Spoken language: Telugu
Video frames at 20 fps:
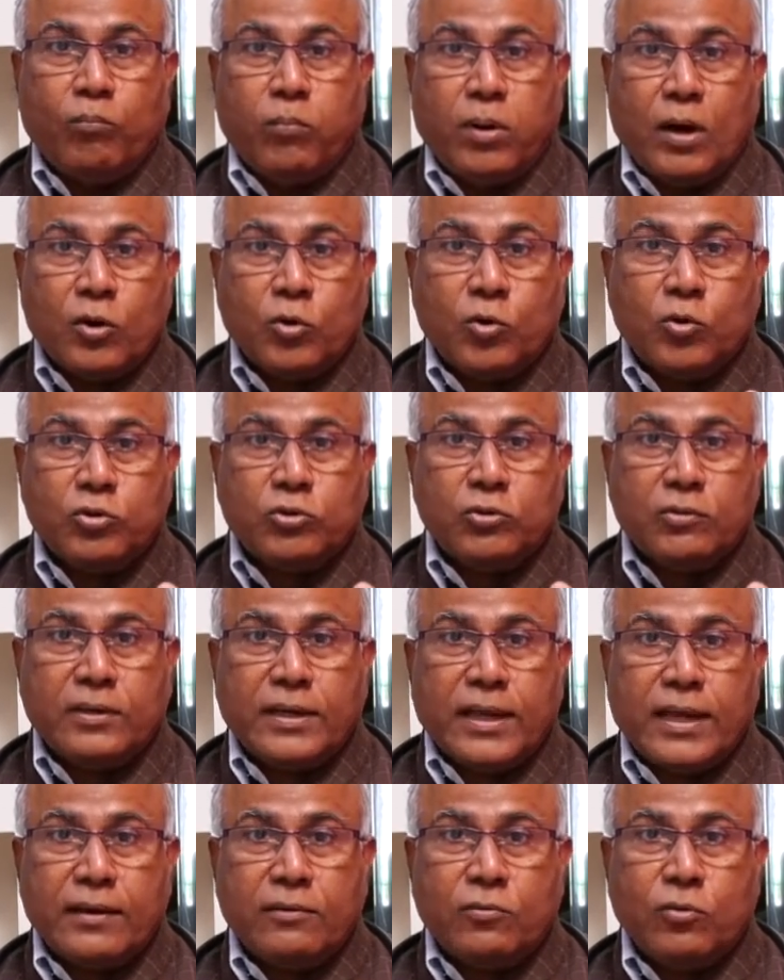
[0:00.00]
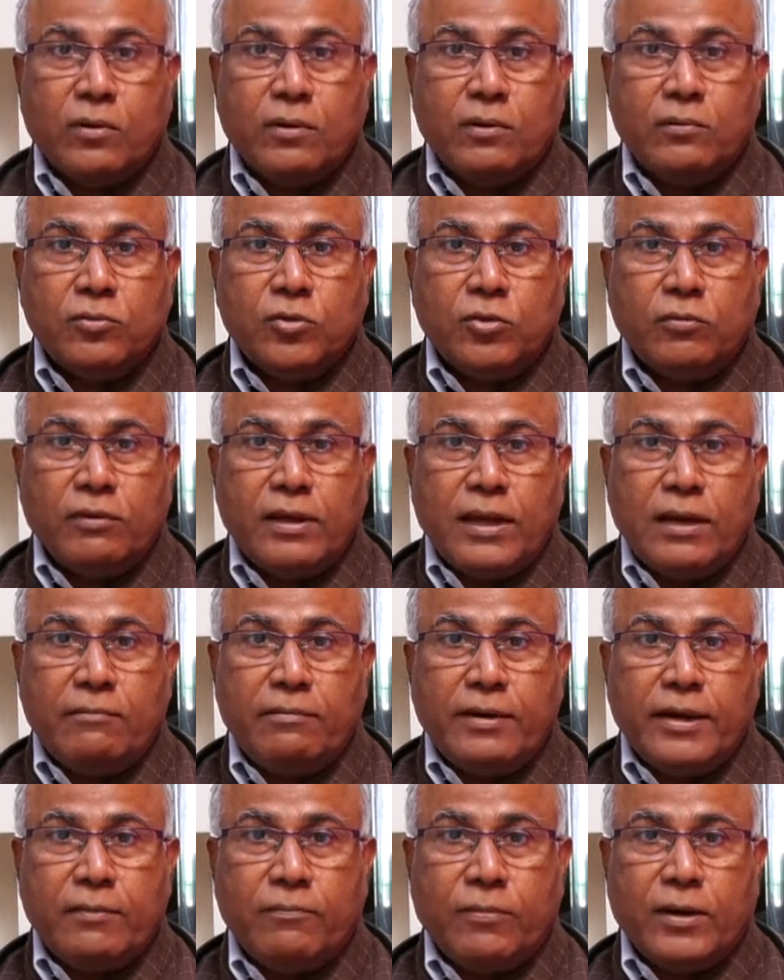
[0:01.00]
బరుకుతుంటారు దువెన
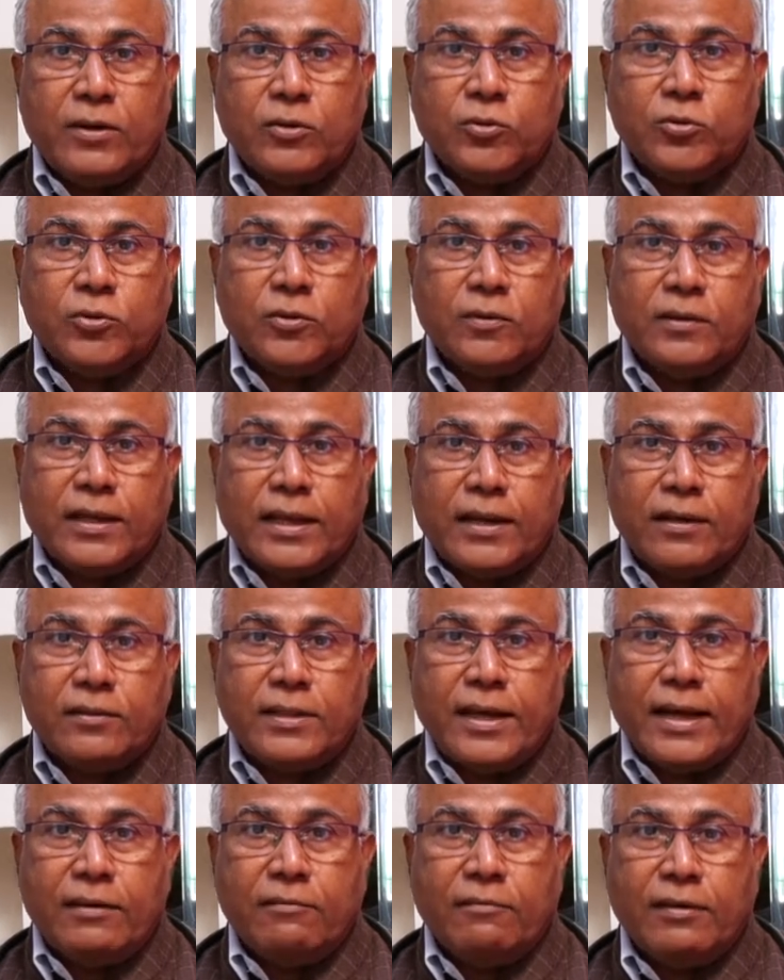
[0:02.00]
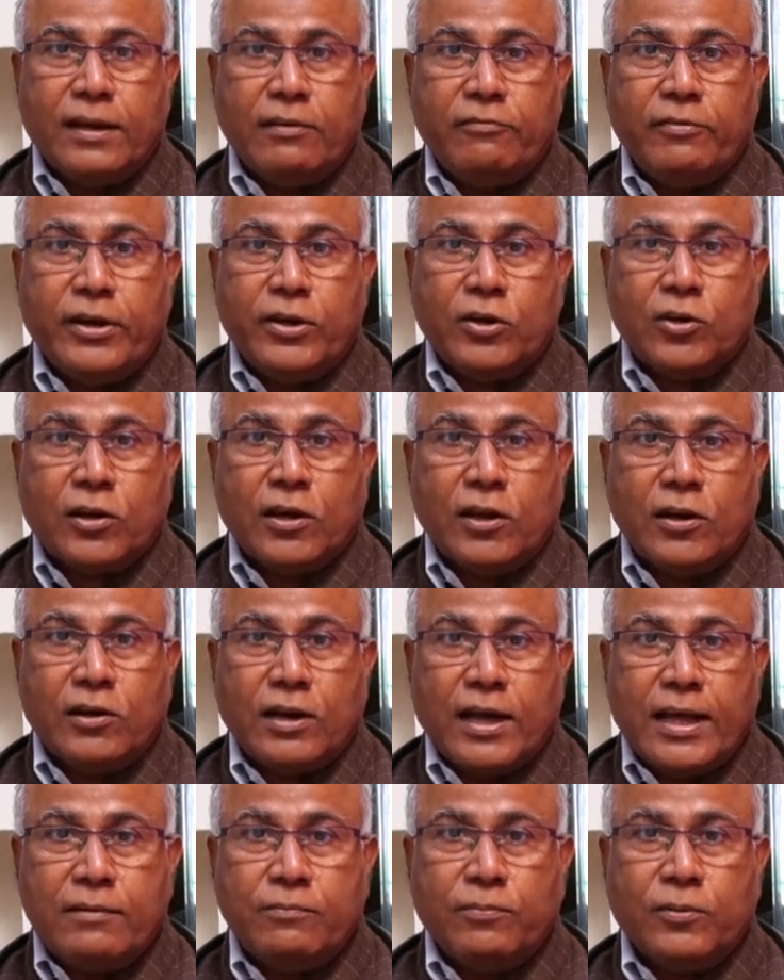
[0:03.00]
పెట్టి బరుకుతుంటారు దానివల్ల వెంట్రుకలు
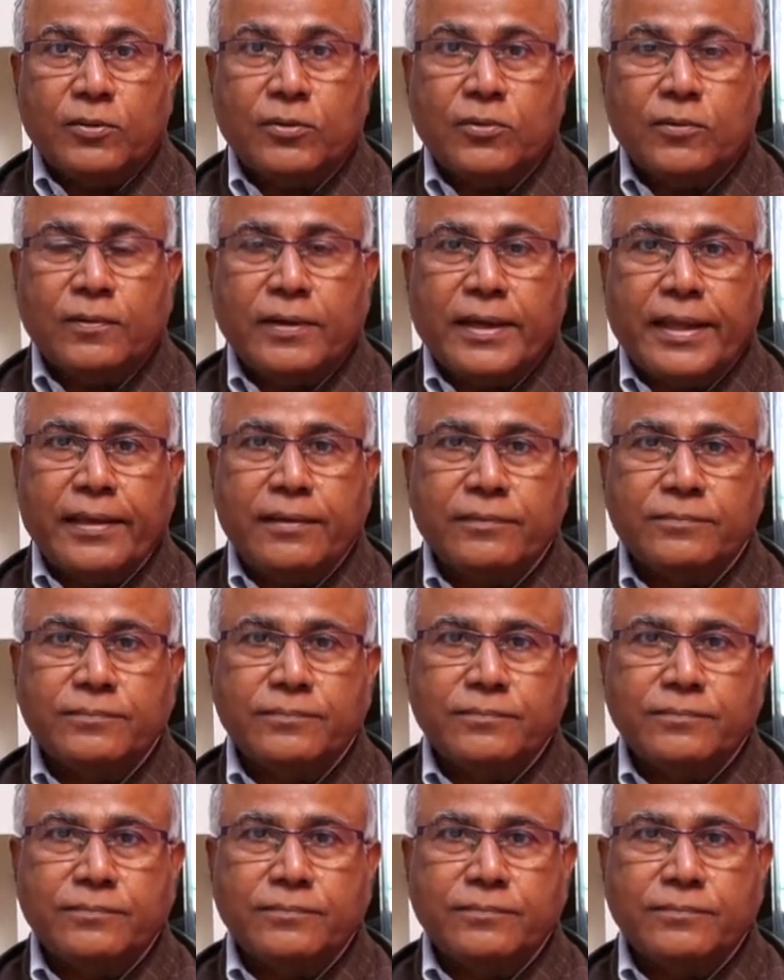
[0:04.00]
రాలిపోతూ ఉంటాయి